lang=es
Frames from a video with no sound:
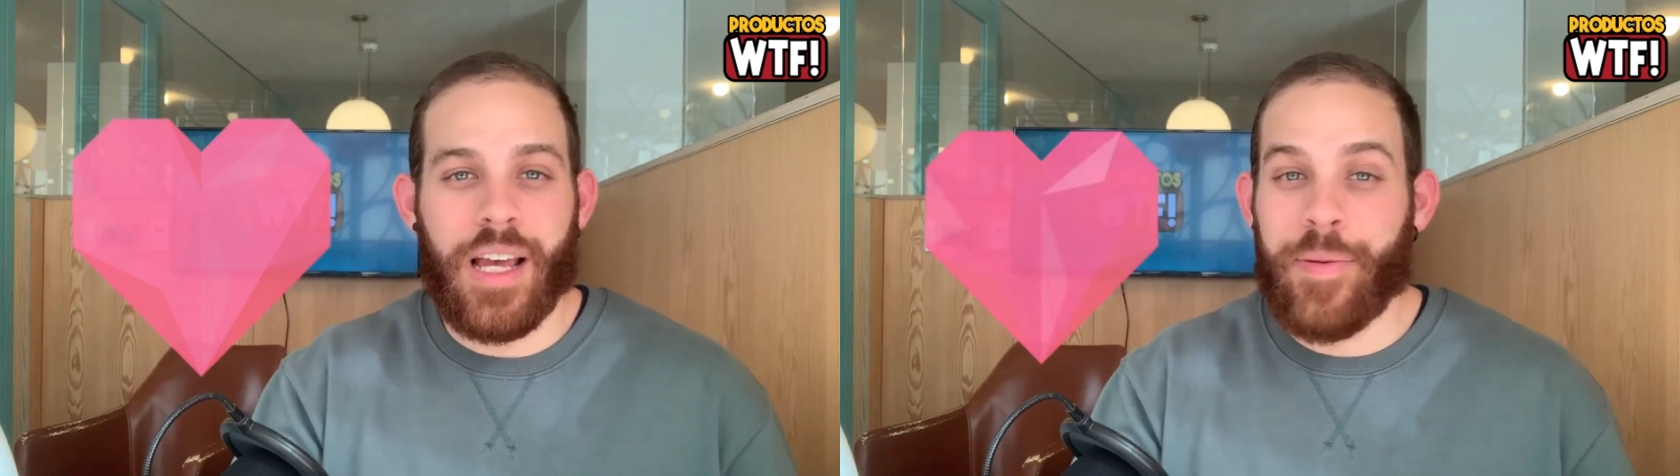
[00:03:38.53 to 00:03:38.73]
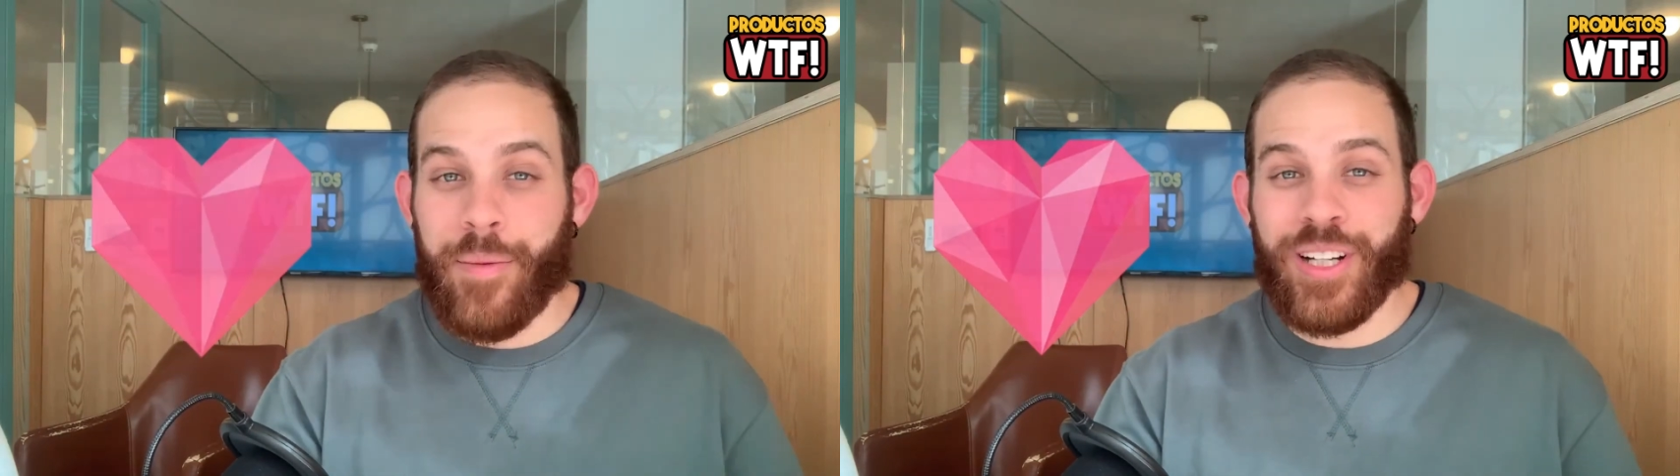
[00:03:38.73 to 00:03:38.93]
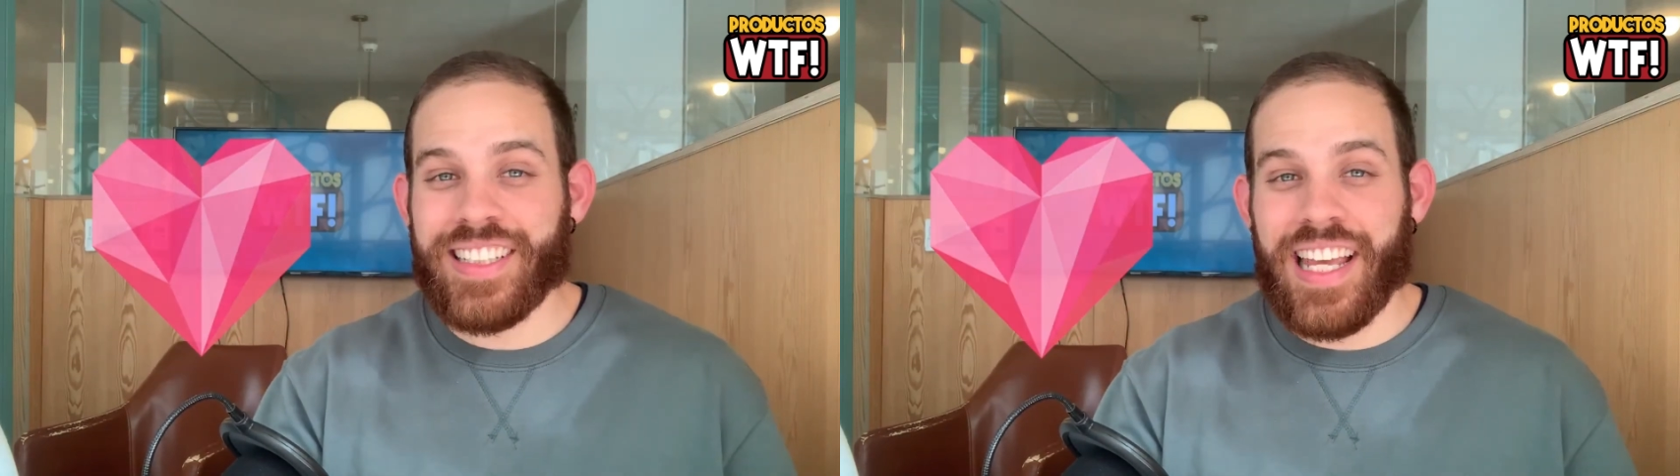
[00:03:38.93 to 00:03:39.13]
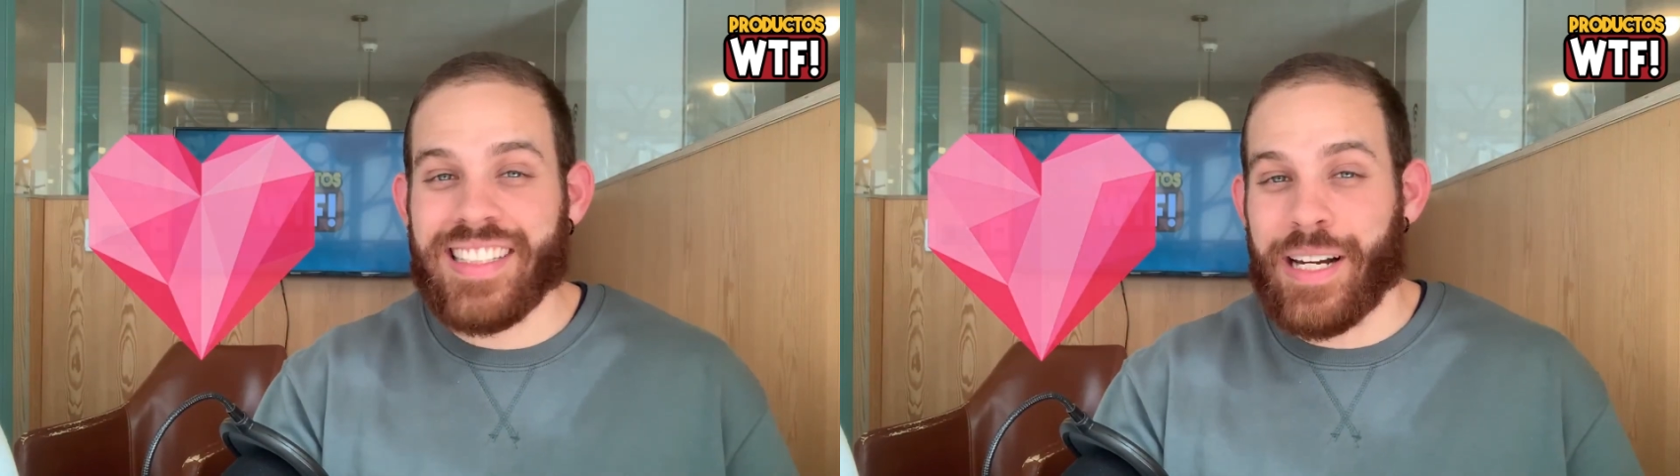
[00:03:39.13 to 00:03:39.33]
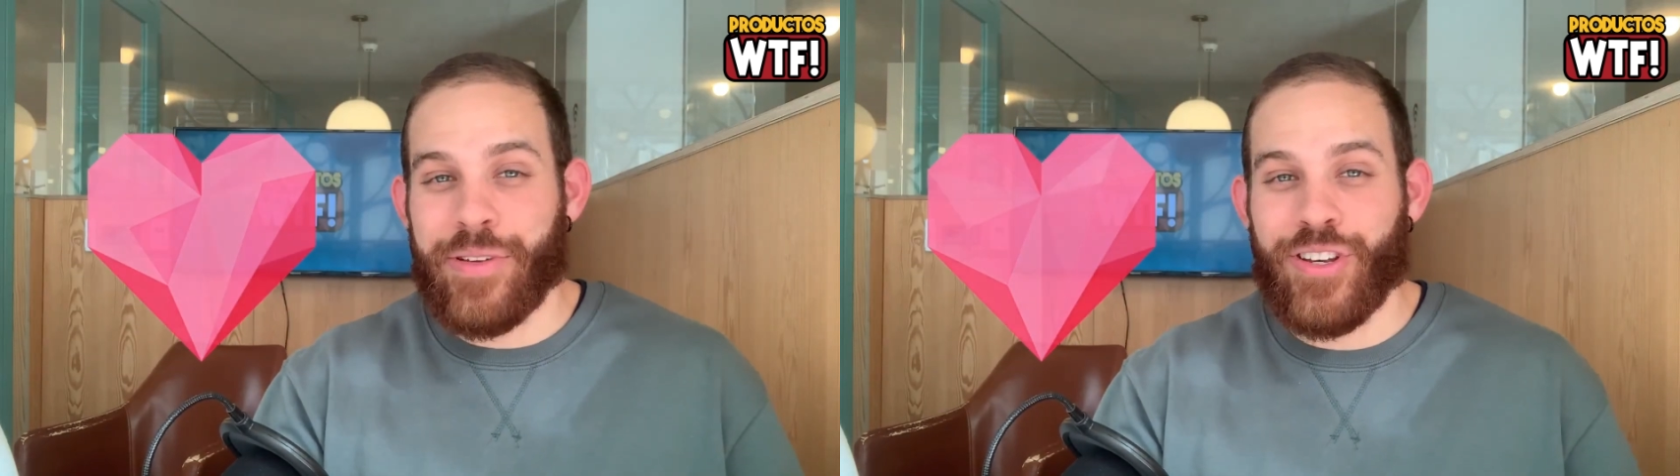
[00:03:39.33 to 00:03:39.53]
Esperamos que te haya
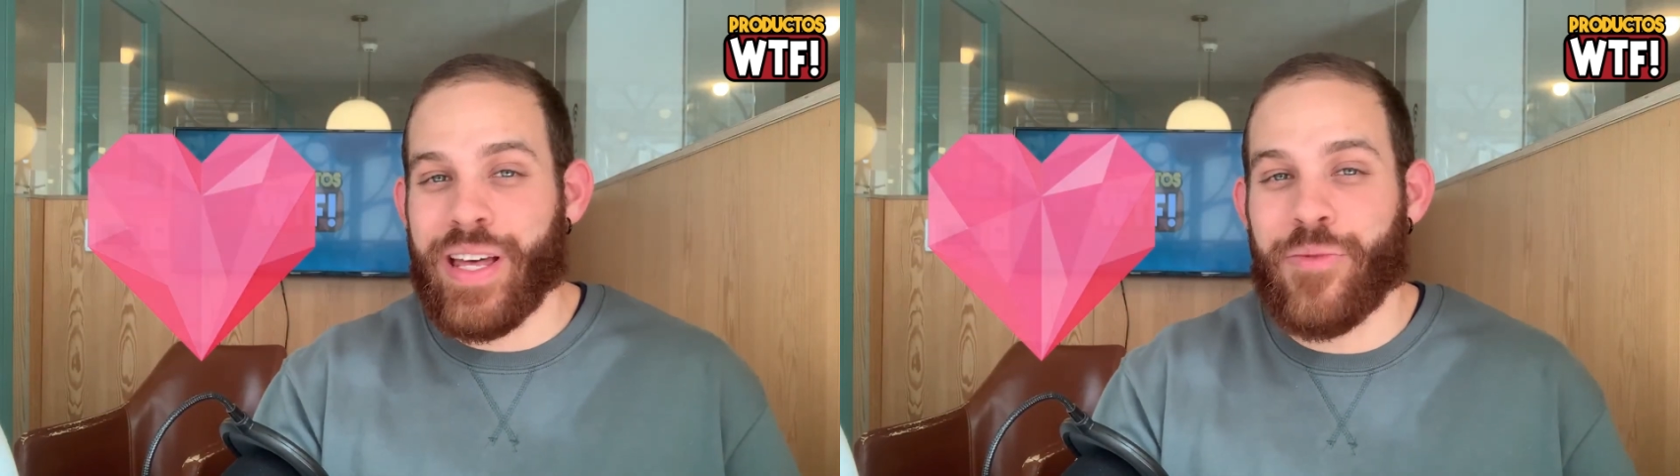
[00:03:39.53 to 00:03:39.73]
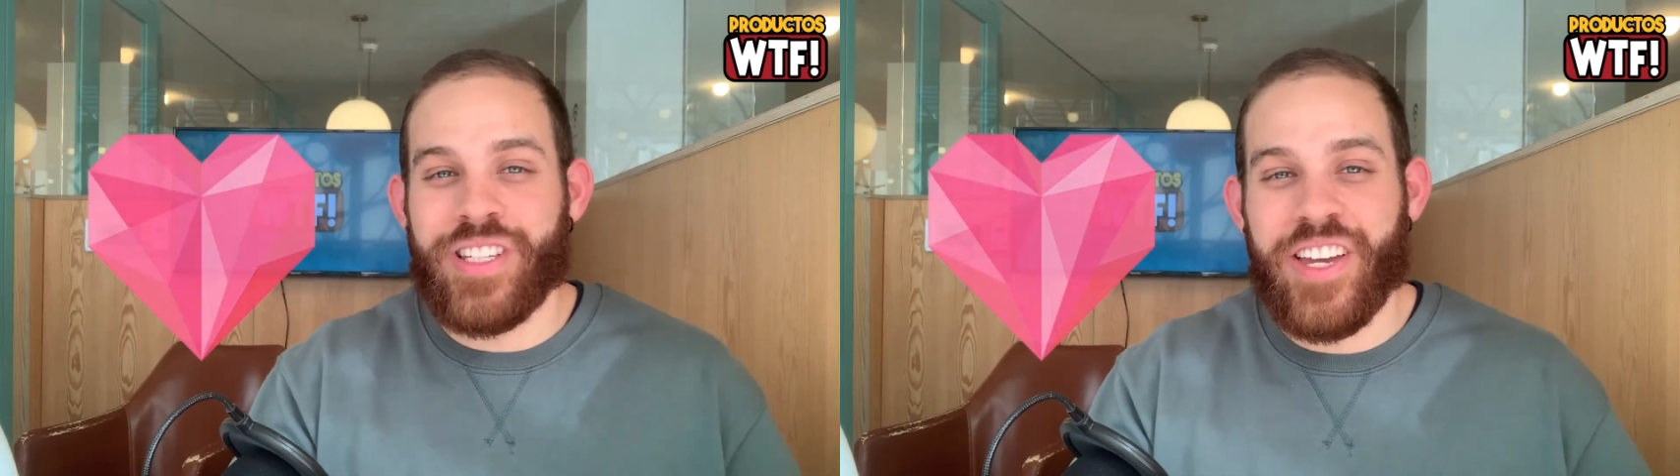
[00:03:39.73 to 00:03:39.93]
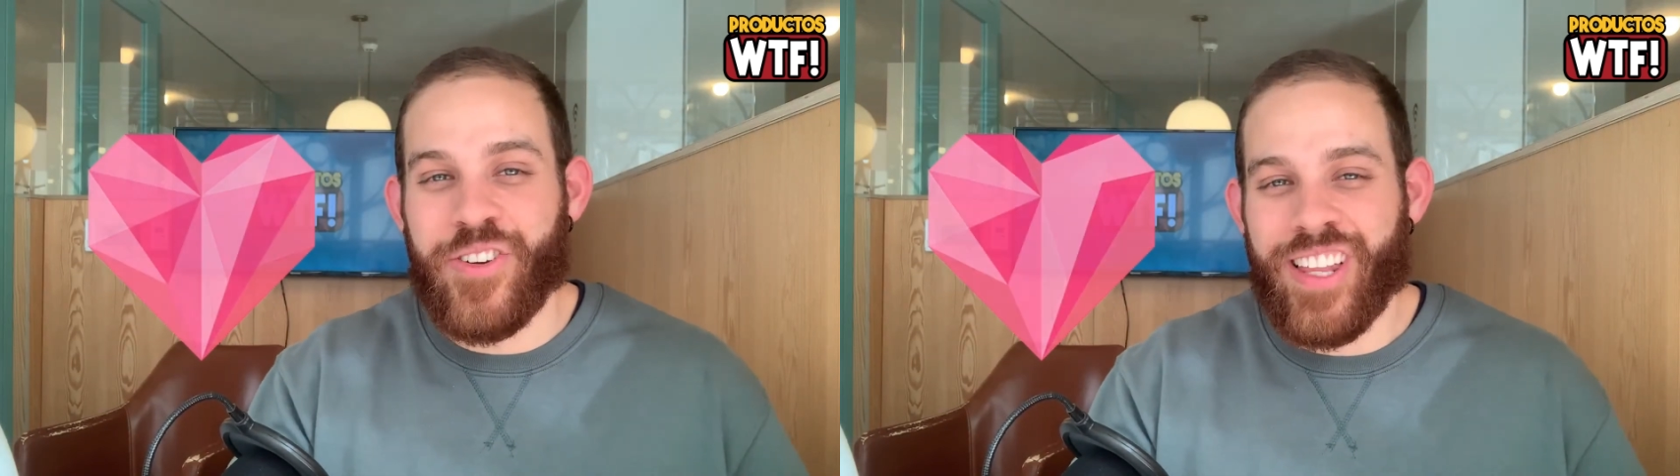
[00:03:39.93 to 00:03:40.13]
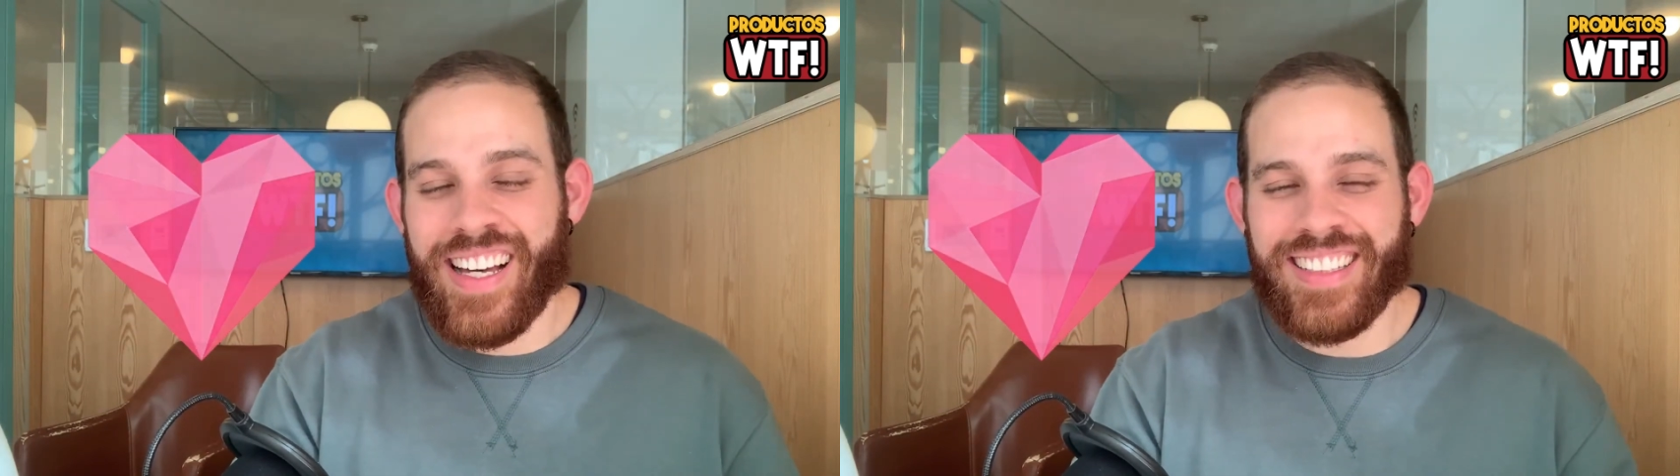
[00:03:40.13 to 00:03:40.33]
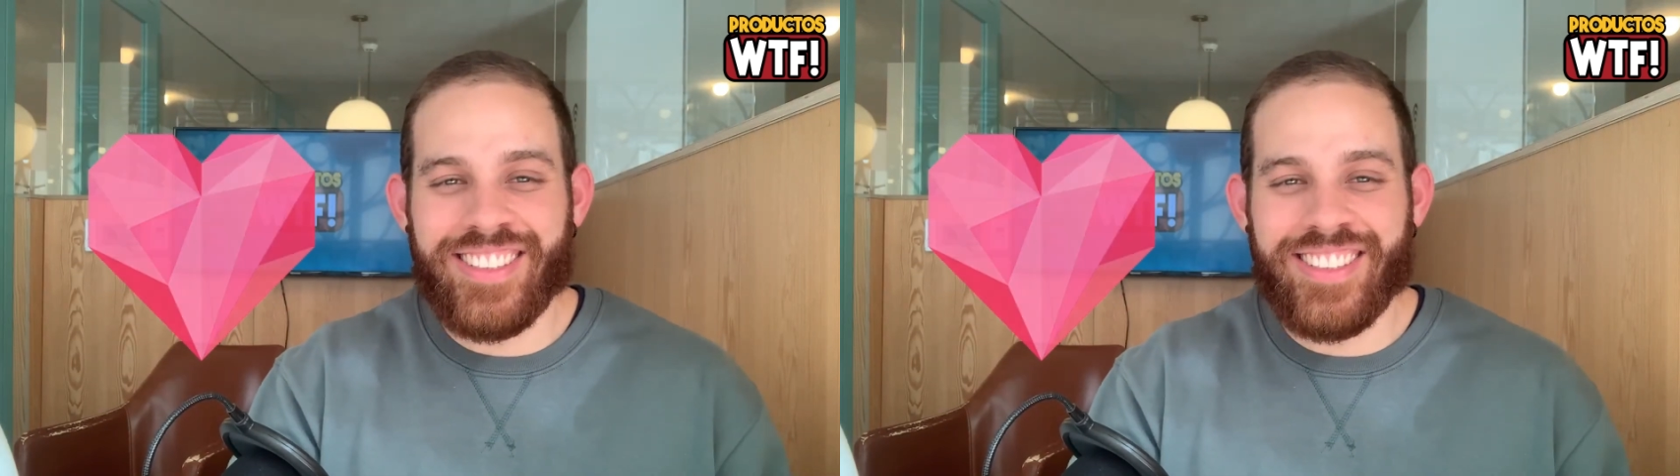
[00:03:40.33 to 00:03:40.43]
servido de mucha ayuda.